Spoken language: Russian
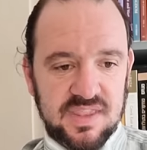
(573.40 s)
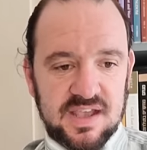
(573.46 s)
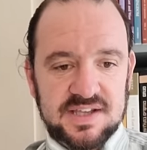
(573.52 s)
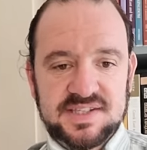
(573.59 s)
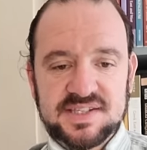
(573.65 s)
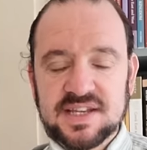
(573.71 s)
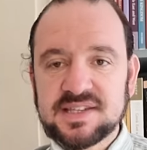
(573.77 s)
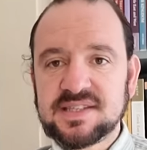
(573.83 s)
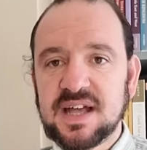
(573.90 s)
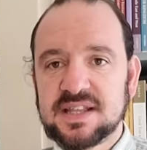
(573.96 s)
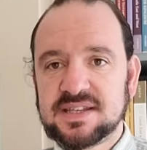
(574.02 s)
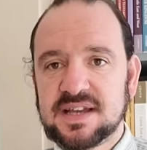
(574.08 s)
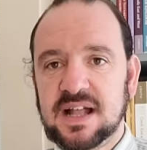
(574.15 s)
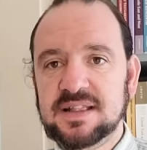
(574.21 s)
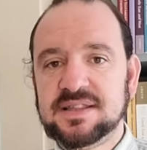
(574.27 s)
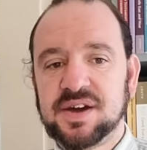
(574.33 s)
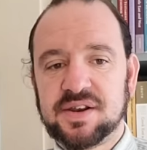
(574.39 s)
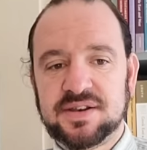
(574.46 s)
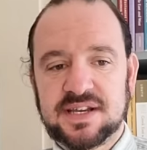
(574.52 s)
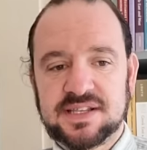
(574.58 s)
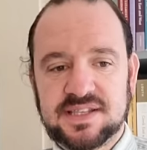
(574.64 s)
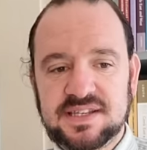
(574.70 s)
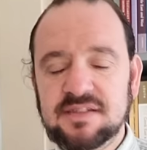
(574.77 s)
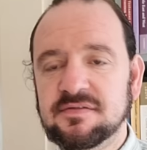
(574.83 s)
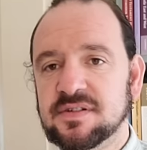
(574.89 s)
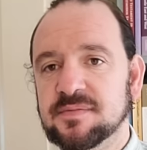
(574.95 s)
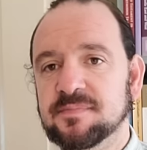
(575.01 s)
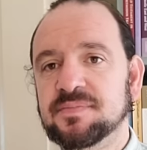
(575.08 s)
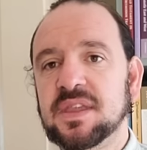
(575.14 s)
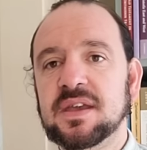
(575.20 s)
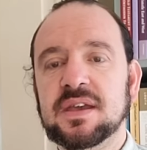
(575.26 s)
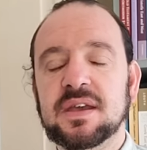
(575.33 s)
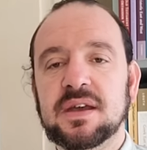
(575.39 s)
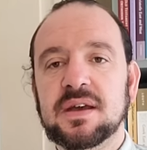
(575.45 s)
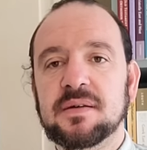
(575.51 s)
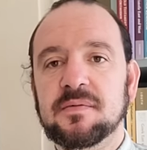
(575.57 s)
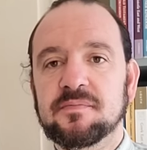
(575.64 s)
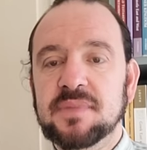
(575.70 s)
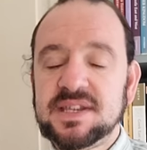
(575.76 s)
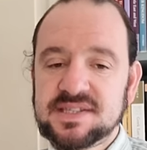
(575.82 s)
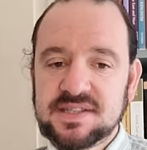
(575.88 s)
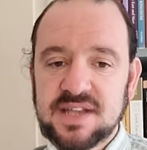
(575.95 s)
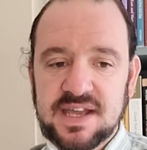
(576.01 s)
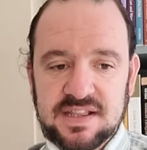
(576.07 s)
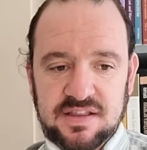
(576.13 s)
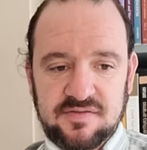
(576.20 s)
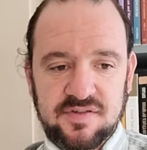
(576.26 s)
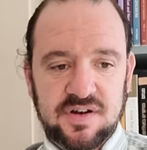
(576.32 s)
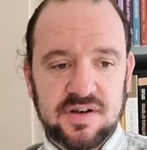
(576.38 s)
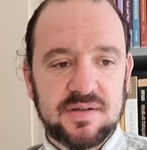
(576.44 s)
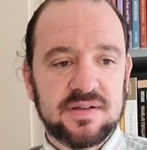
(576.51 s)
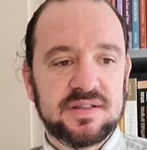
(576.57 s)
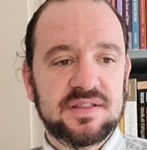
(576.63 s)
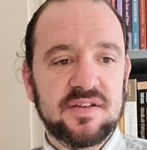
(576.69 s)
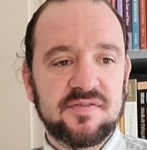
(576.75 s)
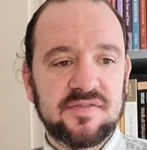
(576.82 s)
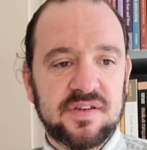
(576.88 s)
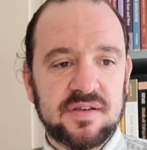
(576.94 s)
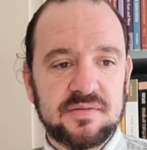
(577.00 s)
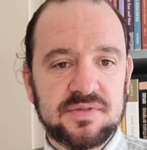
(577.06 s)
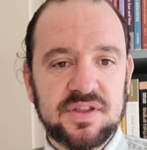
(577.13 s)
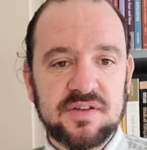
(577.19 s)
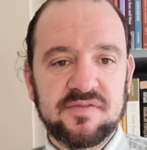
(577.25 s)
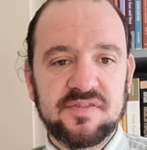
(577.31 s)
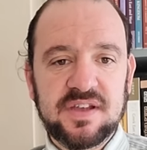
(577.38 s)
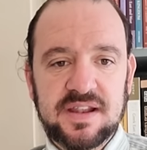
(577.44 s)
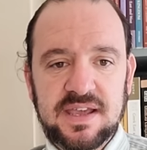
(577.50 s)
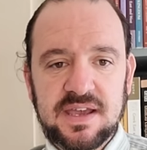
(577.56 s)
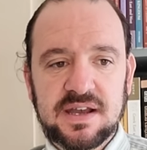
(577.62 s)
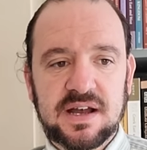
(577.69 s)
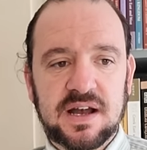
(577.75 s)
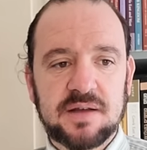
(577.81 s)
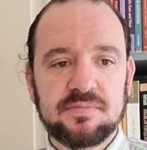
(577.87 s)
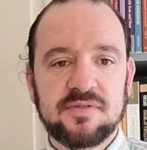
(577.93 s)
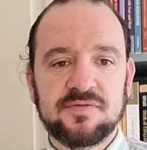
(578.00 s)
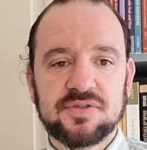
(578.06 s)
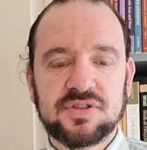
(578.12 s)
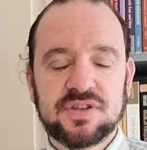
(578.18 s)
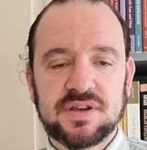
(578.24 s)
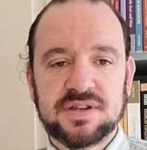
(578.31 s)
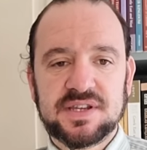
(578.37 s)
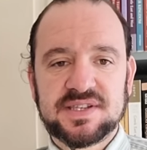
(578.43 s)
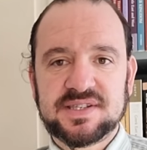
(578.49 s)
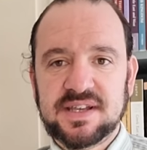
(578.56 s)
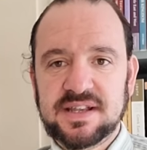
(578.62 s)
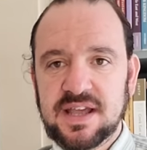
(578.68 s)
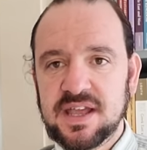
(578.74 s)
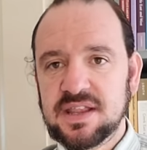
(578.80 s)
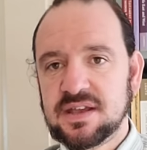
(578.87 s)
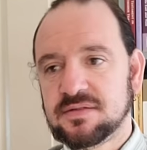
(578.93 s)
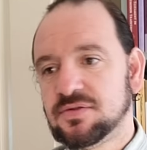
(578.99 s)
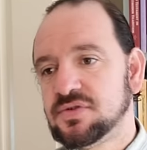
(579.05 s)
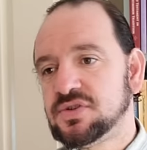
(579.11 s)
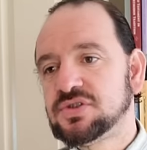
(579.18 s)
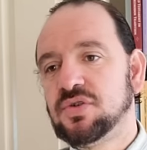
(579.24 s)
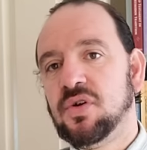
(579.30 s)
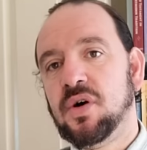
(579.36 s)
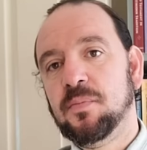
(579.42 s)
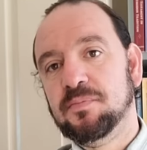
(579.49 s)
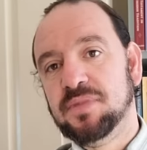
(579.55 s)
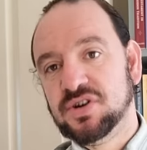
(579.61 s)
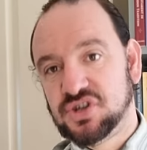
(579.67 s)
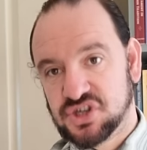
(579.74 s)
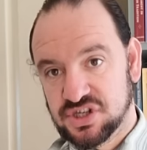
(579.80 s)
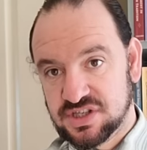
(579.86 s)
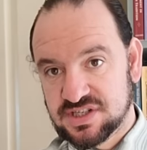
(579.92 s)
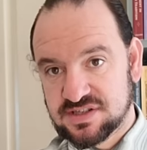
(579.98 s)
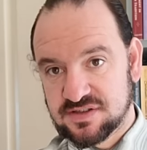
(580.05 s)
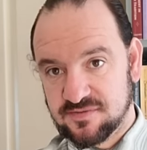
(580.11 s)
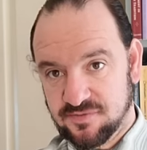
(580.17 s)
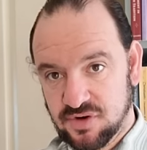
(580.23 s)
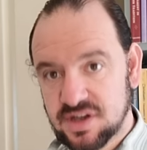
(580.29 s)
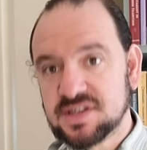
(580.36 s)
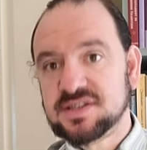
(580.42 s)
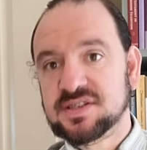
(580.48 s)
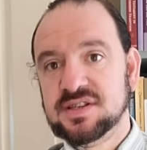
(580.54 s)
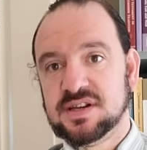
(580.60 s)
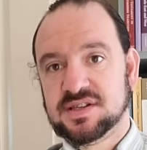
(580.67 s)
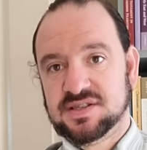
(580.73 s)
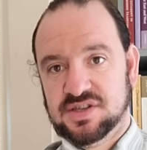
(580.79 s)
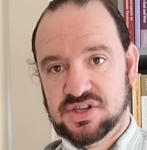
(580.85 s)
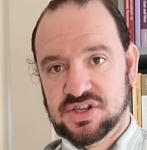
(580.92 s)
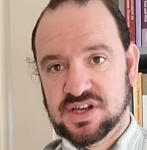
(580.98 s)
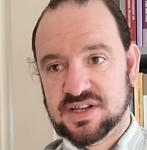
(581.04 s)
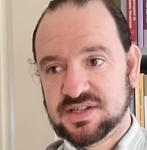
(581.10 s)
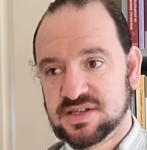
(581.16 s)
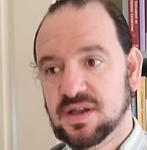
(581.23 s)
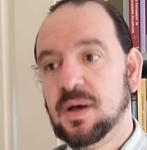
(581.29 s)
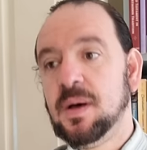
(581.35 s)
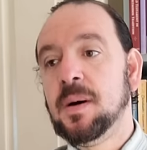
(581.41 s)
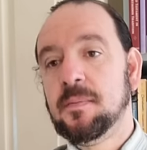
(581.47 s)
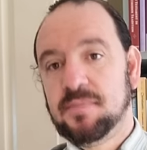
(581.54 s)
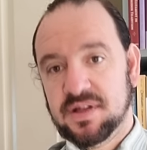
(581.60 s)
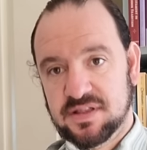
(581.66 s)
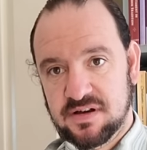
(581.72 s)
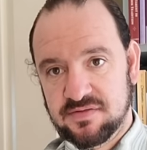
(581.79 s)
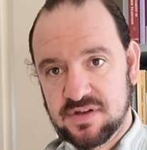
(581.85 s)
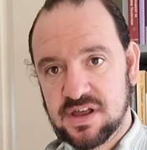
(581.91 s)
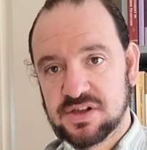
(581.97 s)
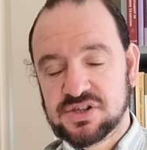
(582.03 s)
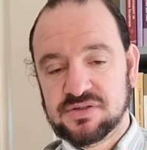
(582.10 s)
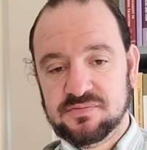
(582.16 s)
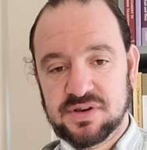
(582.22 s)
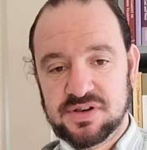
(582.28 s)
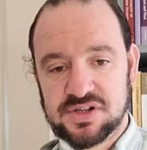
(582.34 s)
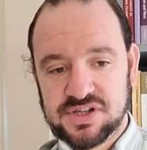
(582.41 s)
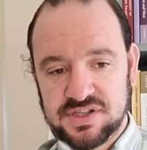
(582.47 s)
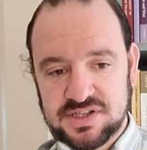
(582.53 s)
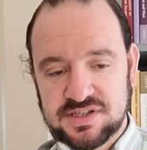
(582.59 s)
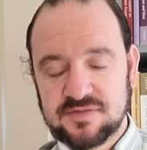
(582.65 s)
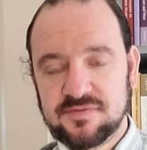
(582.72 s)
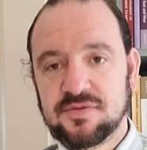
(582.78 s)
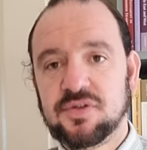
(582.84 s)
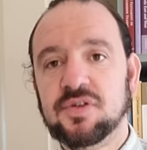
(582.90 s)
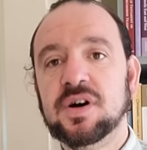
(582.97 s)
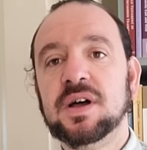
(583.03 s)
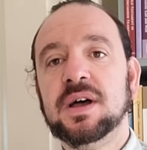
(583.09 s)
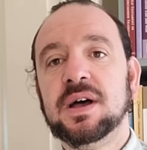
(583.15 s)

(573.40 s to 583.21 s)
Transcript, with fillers: создать альтернативу, вместо этого довели как бы вот население, то, что большинство из них сейчас, подавляющее большинство